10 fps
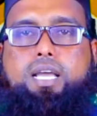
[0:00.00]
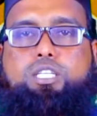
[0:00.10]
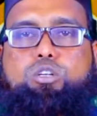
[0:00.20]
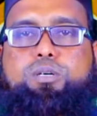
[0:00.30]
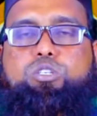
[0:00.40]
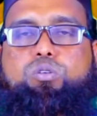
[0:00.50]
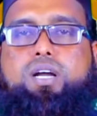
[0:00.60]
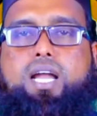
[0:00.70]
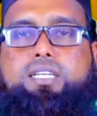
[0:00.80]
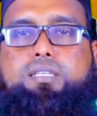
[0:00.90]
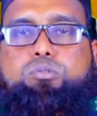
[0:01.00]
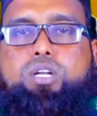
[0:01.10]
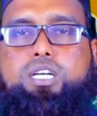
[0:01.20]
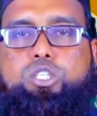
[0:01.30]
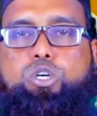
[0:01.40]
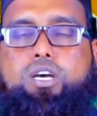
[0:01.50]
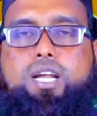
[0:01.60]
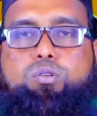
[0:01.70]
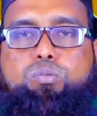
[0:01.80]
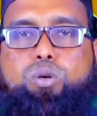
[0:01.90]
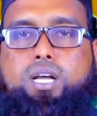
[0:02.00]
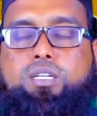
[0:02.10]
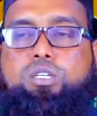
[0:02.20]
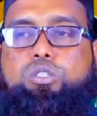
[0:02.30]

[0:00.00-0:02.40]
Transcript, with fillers: একজন মানুষকে ঘালি দিব না জগড়া করব না